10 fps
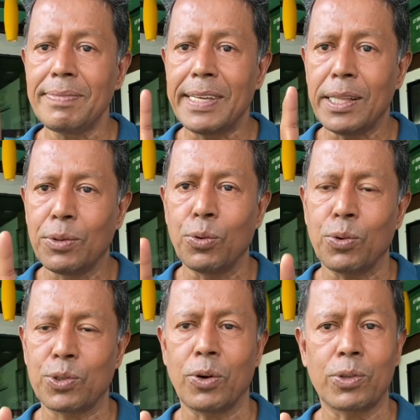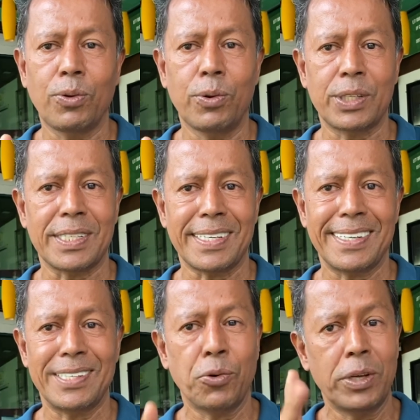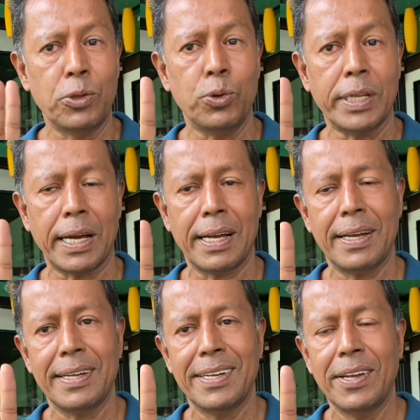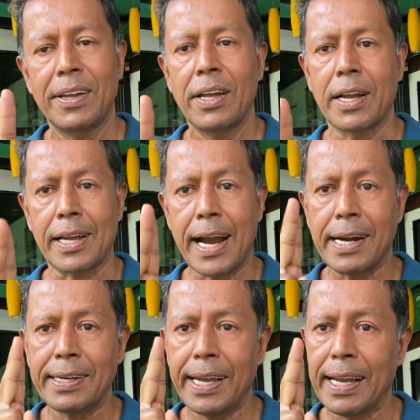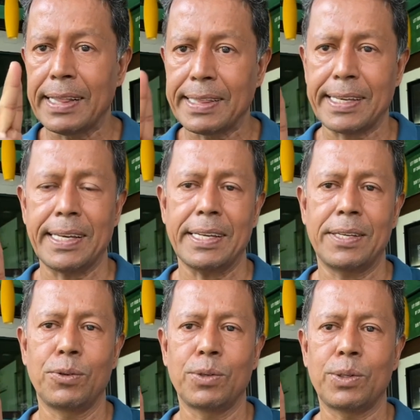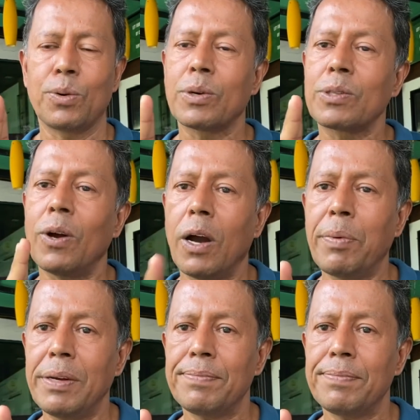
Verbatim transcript: কিন্তু শর্ত হচ্ছে যে ওই তো দুইটা গাট হেলথকে সুস্থ করতে হবে